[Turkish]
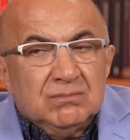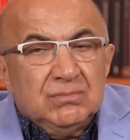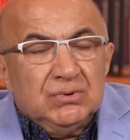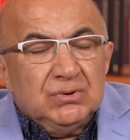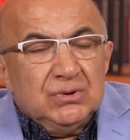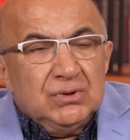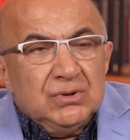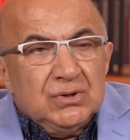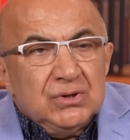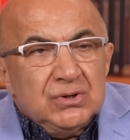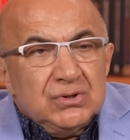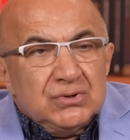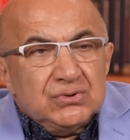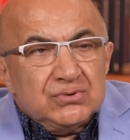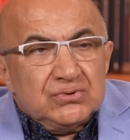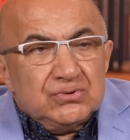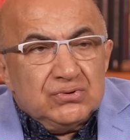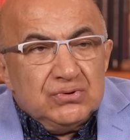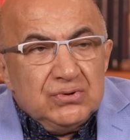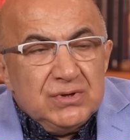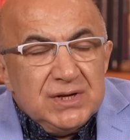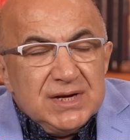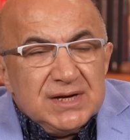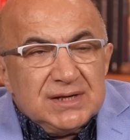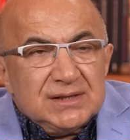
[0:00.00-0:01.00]
Bu
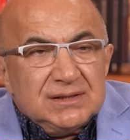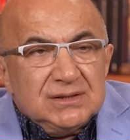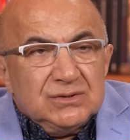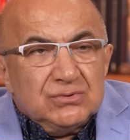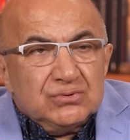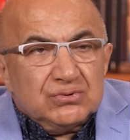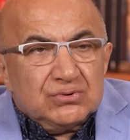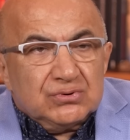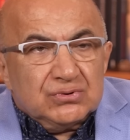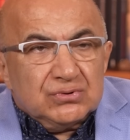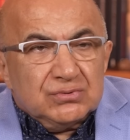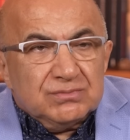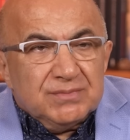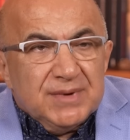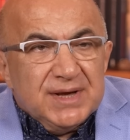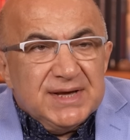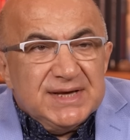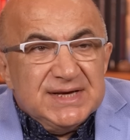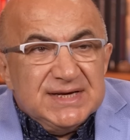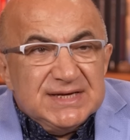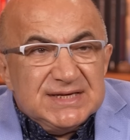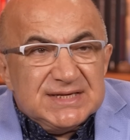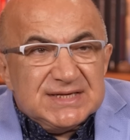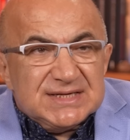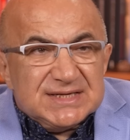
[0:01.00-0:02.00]
sürekli düşünme
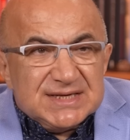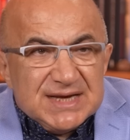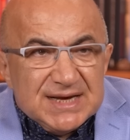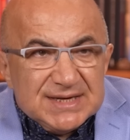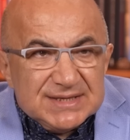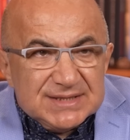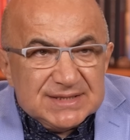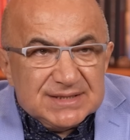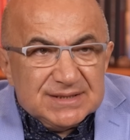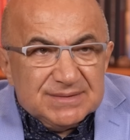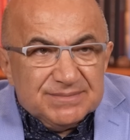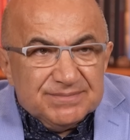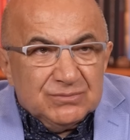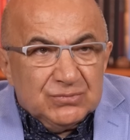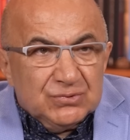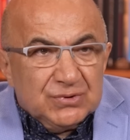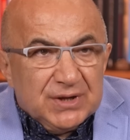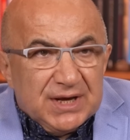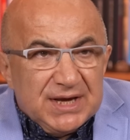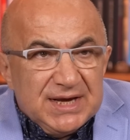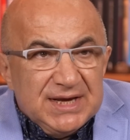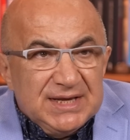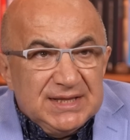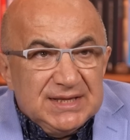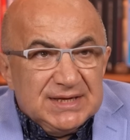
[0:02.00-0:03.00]
iç ses,
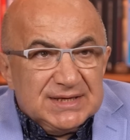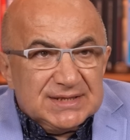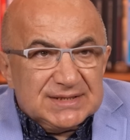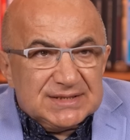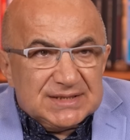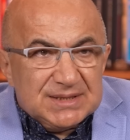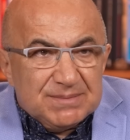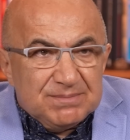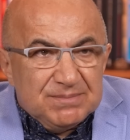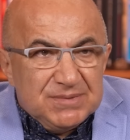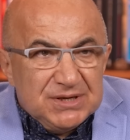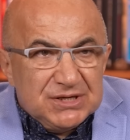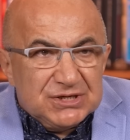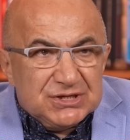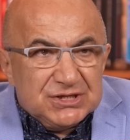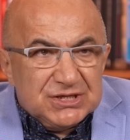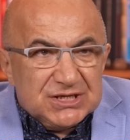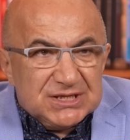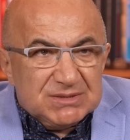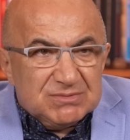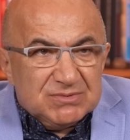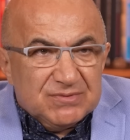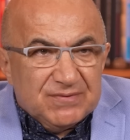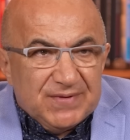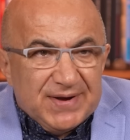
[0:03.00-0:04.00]
buna inner speech
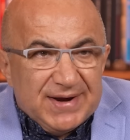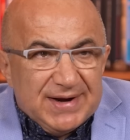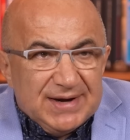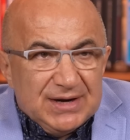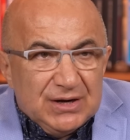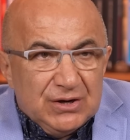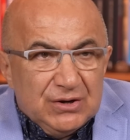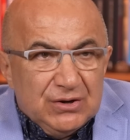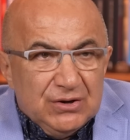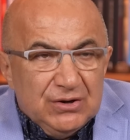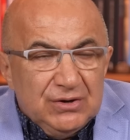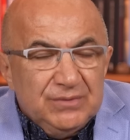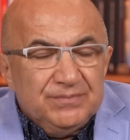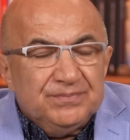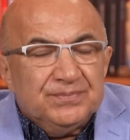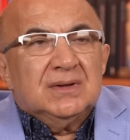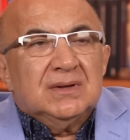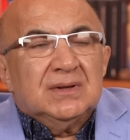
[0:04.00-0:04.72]
ismi veriliyor.